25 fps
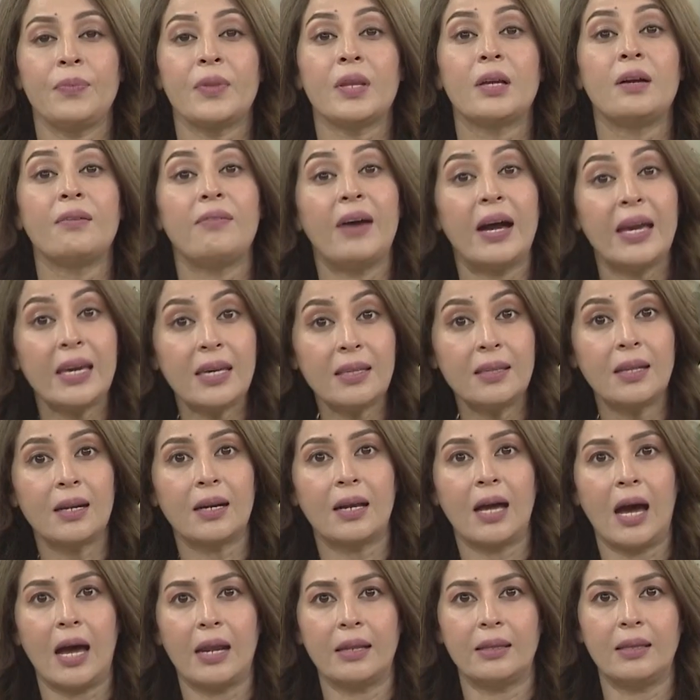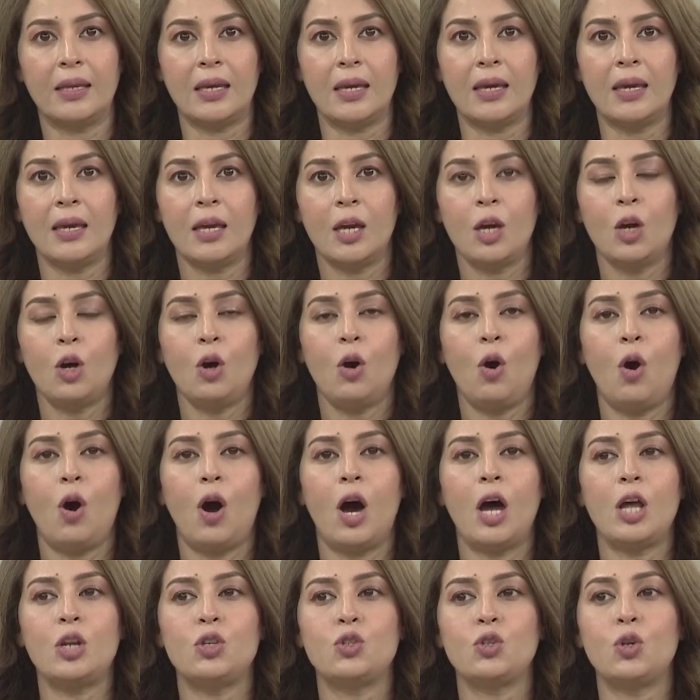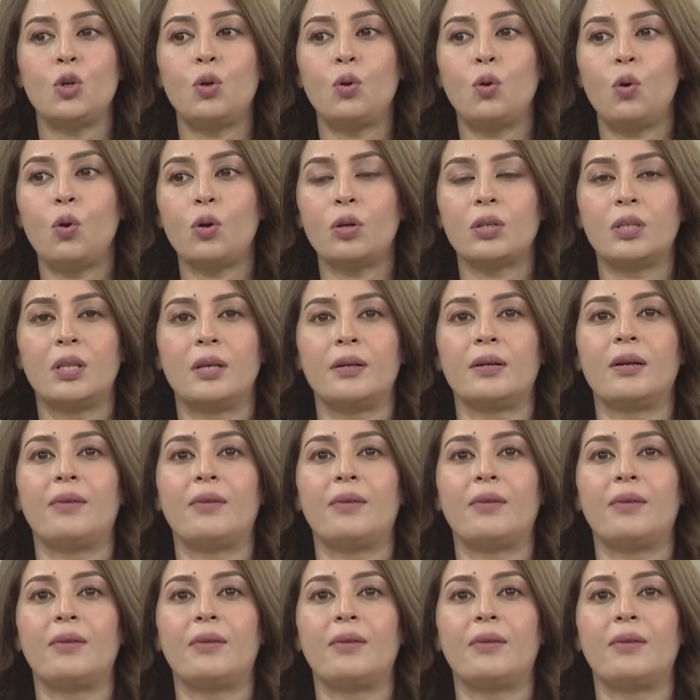गवाही दरकार थी और जो लोग